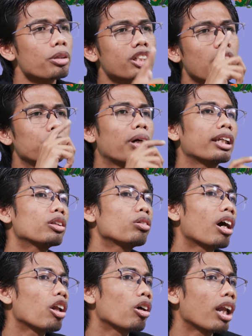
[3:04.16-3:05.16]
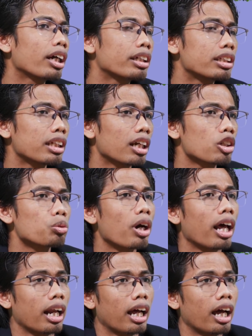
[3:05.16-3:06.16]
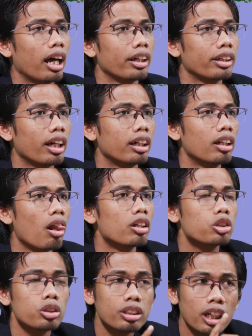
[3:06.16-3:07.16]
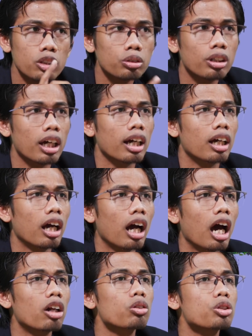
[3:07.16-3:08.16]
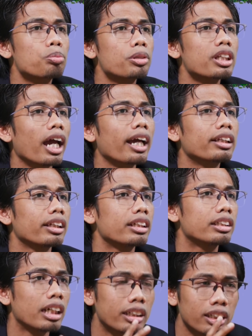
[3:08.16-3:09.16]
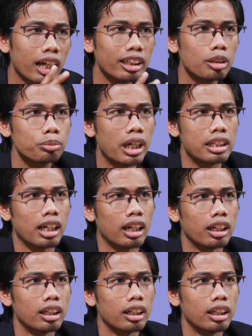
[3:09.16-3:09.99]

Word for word: Pejabat itu kalau lagi cari suara ya, dia juga harus bisa acting jadi rakyat biasa.